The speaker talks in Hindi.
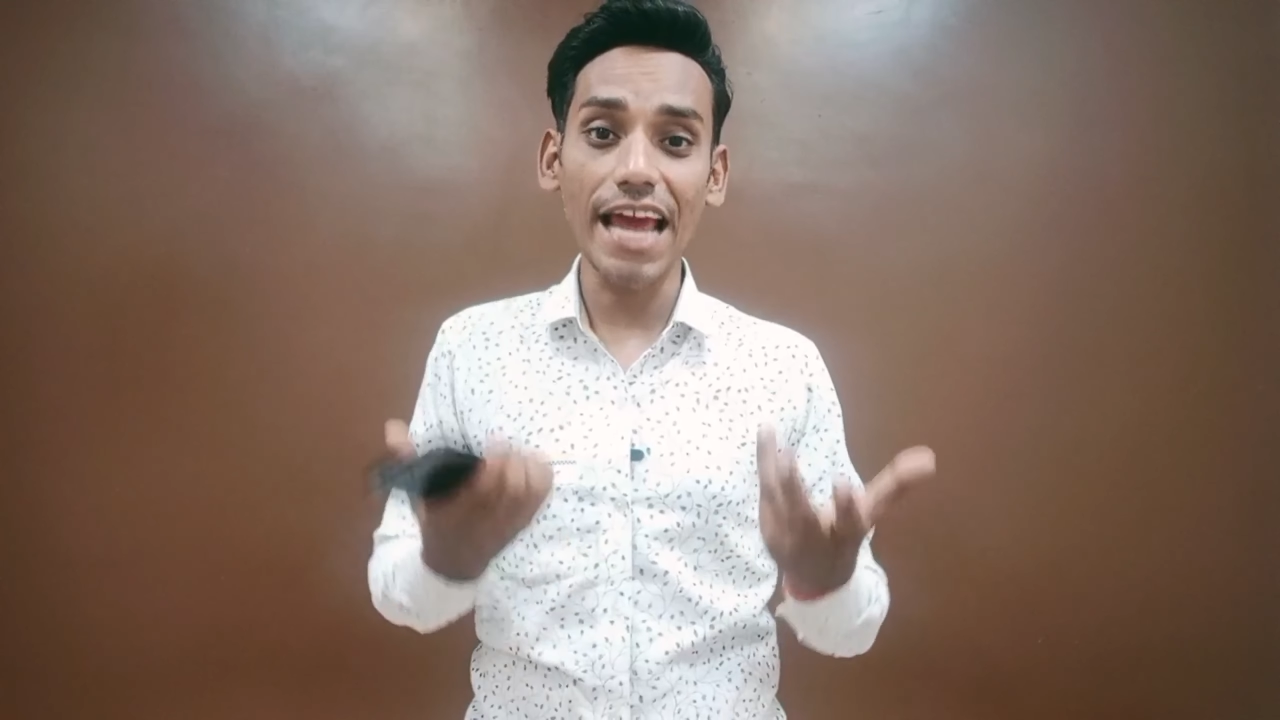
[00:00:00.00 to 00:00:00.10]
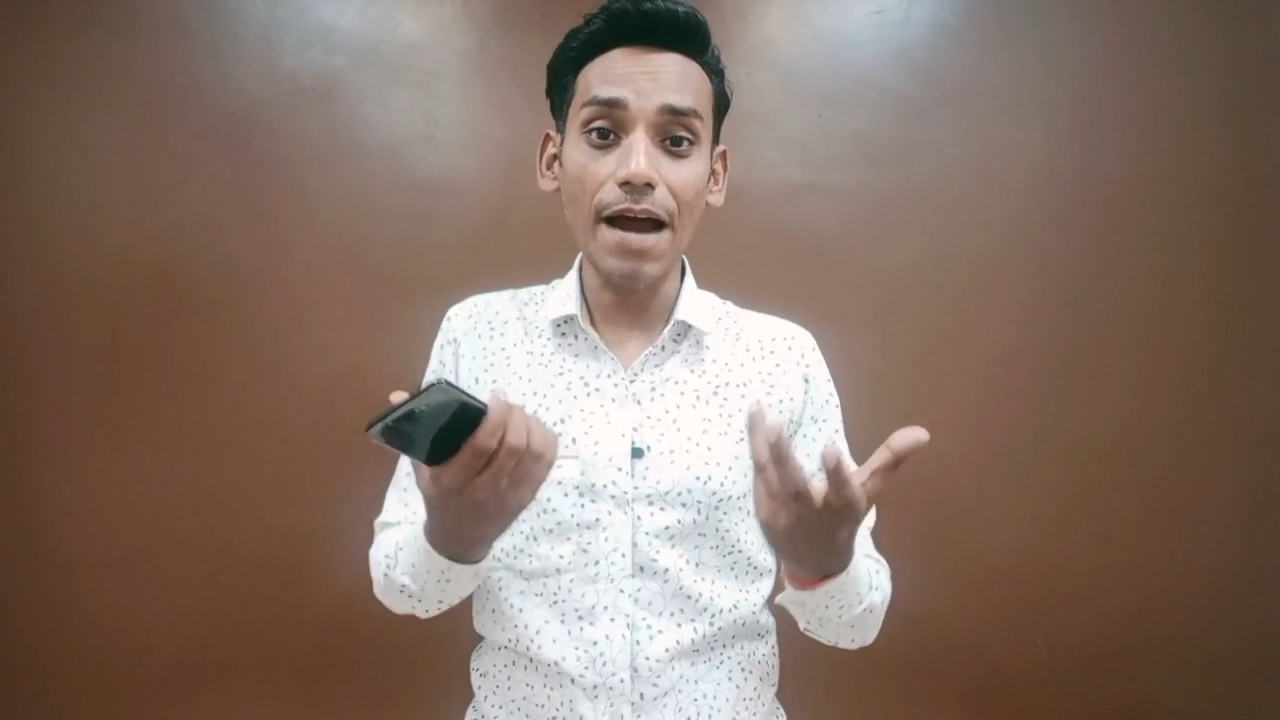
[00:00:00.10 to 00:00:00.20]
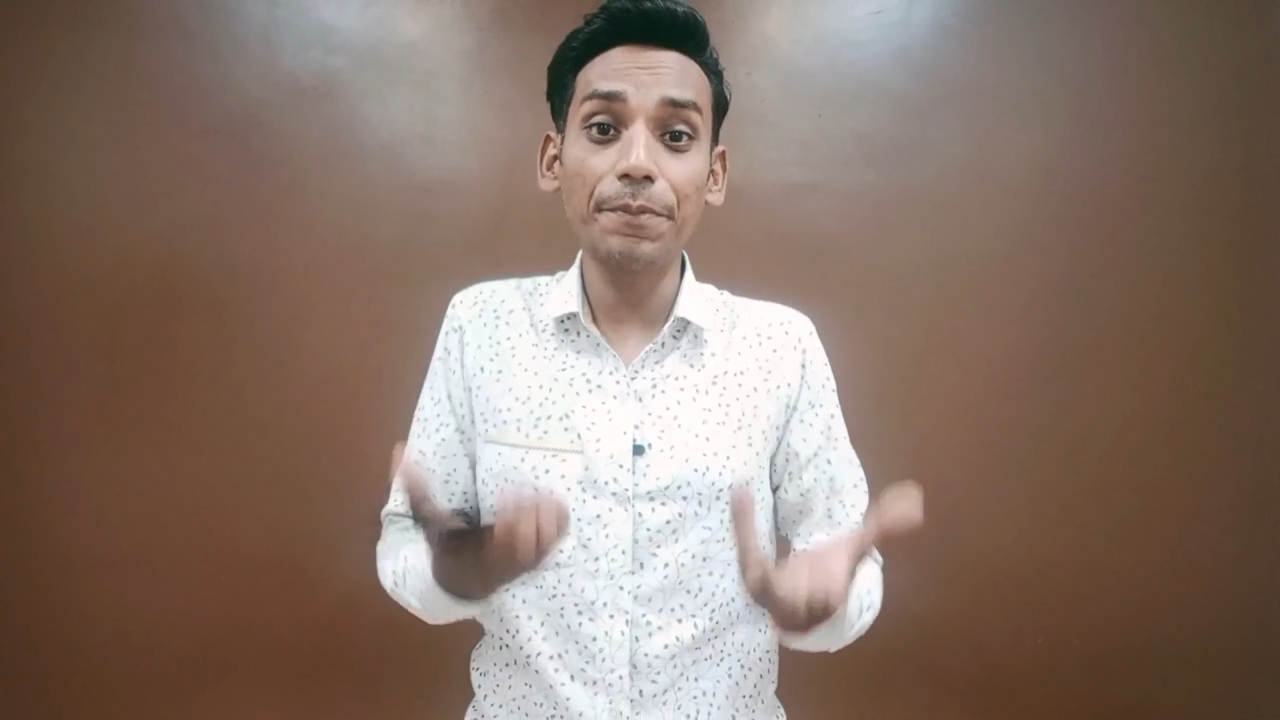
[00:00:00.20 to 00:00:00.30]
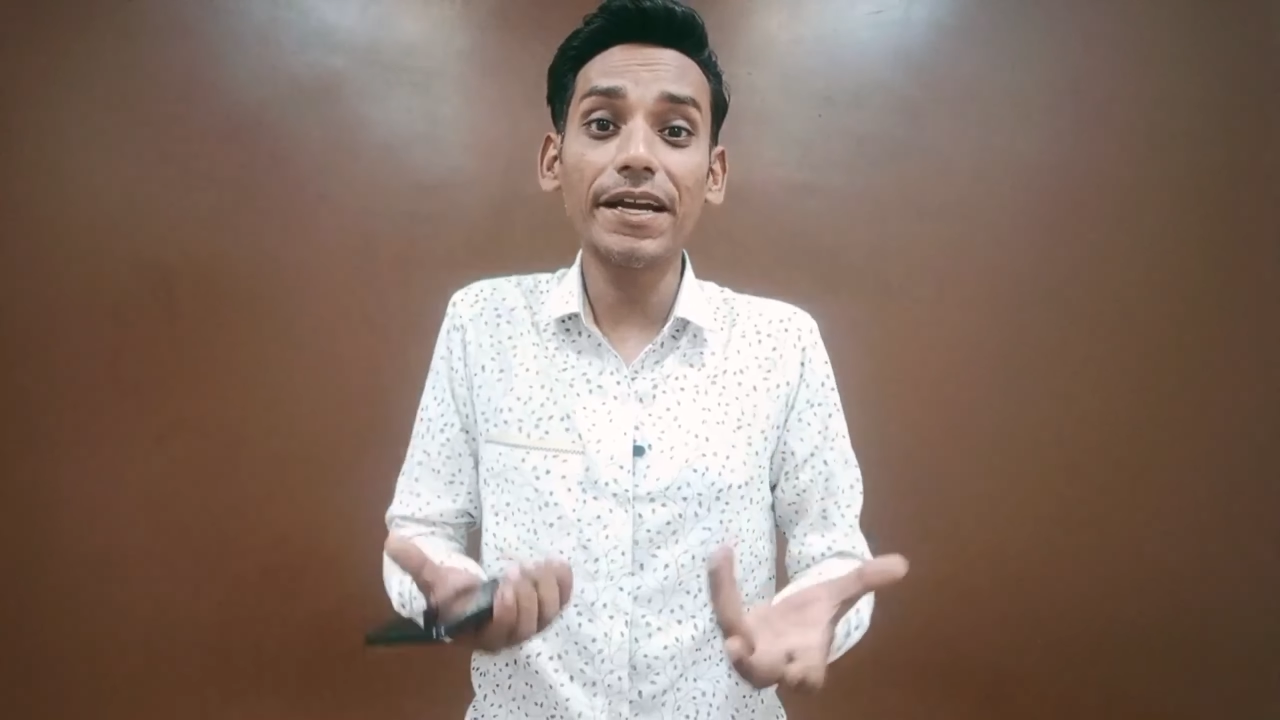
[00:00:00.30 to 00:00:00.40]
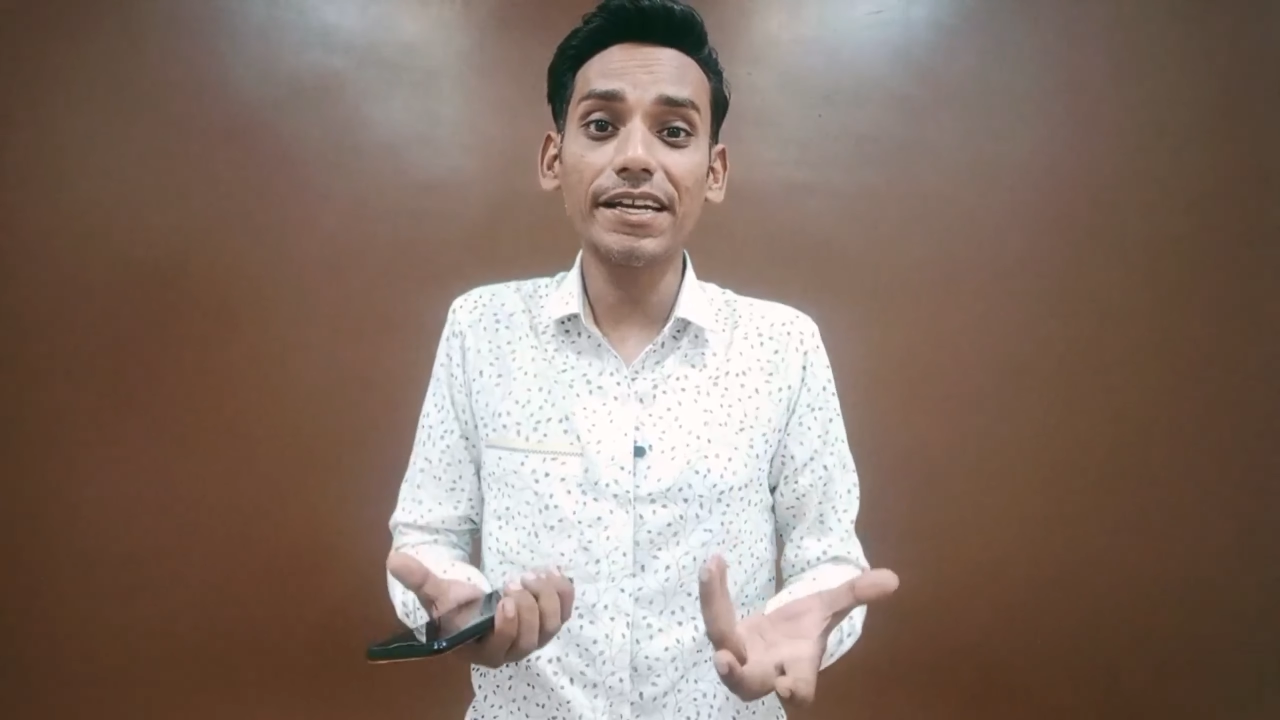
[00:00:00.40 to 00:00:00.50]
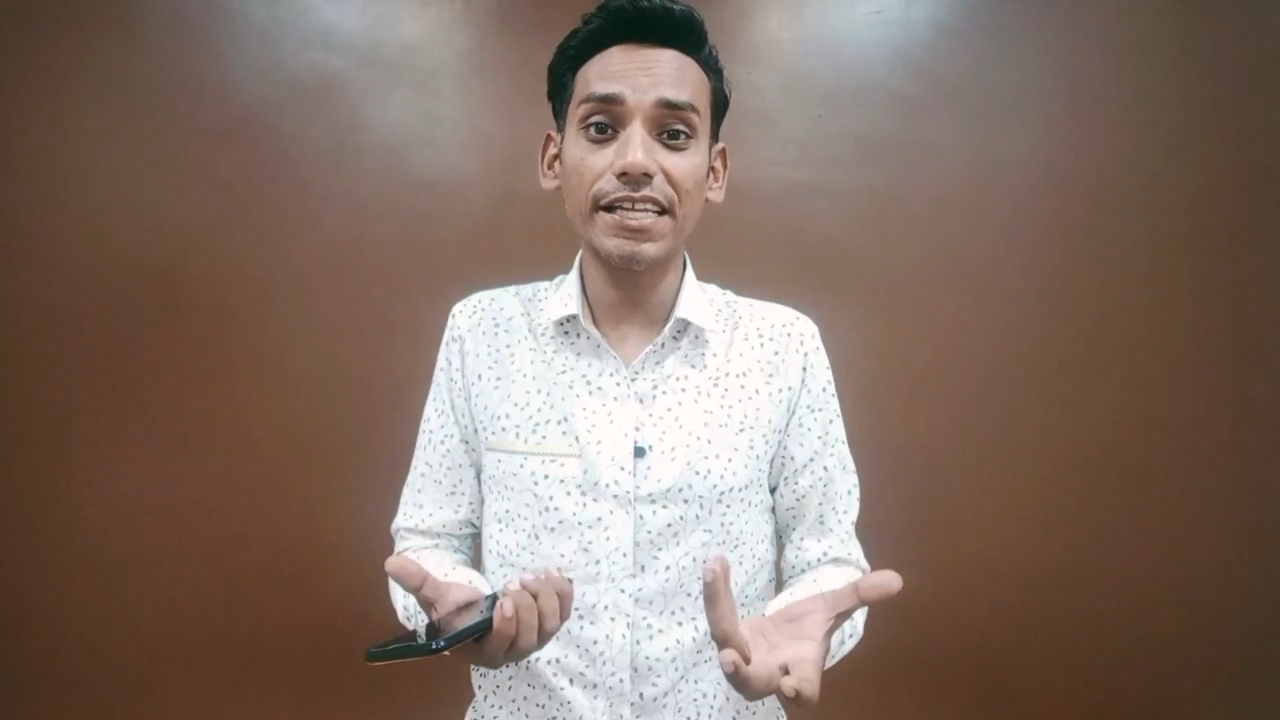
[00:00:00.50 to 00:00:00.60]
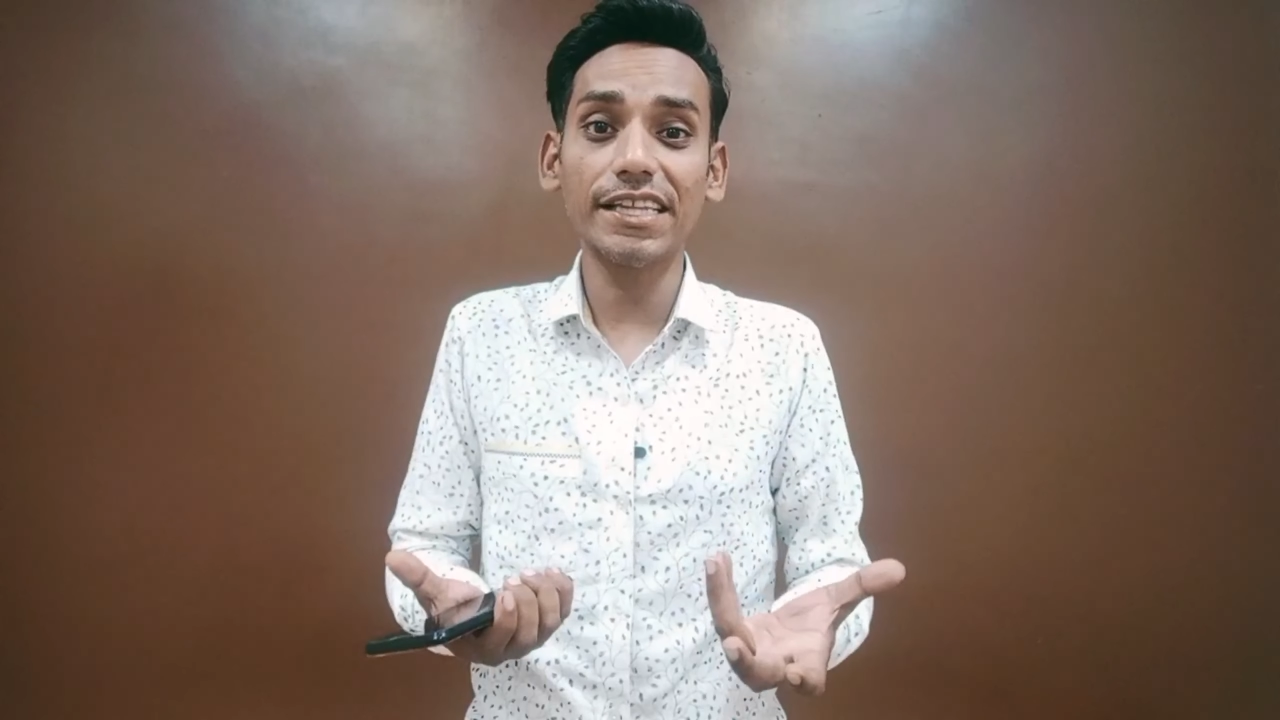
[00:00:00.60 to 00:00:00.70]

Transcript: नया अपडेट